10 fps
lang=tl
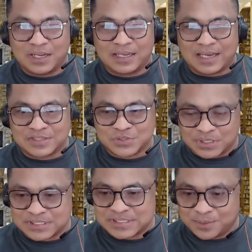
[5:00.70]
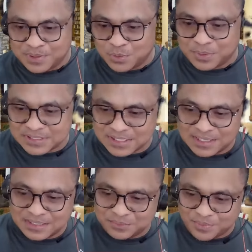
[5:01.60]
ang kaso kasi sabi raw pala sa
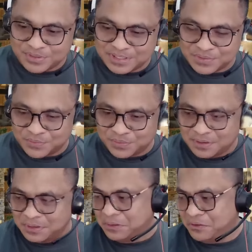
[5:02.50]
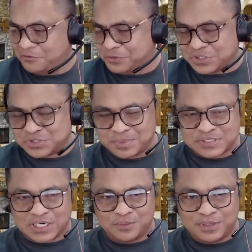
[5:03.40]
kanya ni Boying noon, "Oh, for
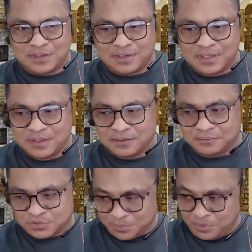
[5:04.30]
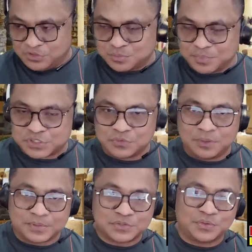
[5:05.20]
dismissal na ba 'yan?" Gusto mo, dismiss ko na,
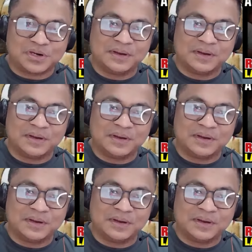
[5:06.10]
pastor.